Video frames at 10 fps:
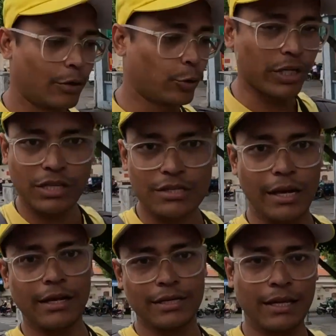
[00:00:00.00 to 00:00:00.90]
उनतीस
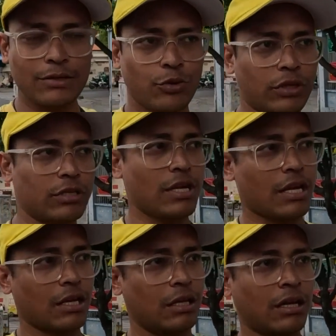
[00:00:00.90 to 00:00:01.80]
तारीख से था उनतीस से
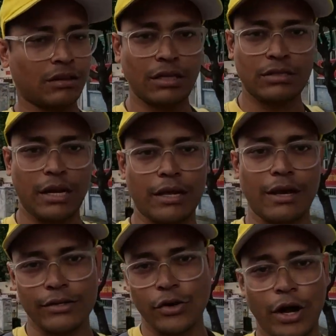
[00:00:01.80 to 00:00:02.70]
इकतीस तारीख है
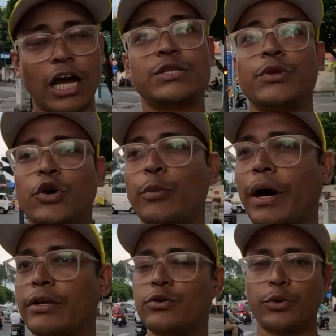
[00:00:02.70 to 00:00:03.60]
आज और आज भी देखो
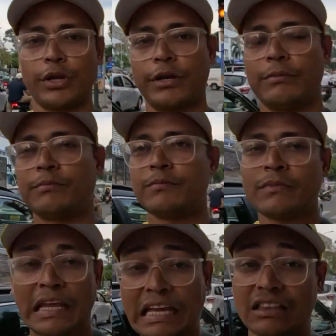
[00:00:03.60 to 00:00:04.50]
बारिश हो रही है
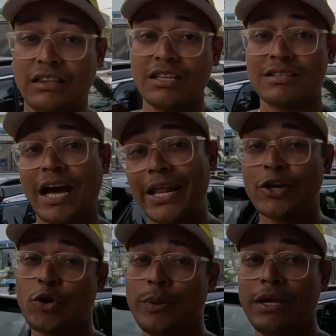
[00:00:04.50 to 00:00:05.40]
इकतीस
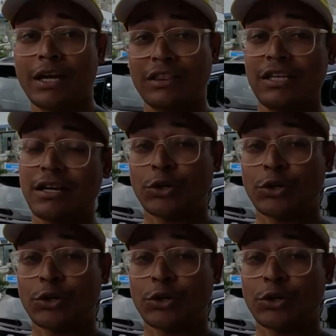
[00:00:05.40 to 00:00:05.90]
तारीख को भी इकतीस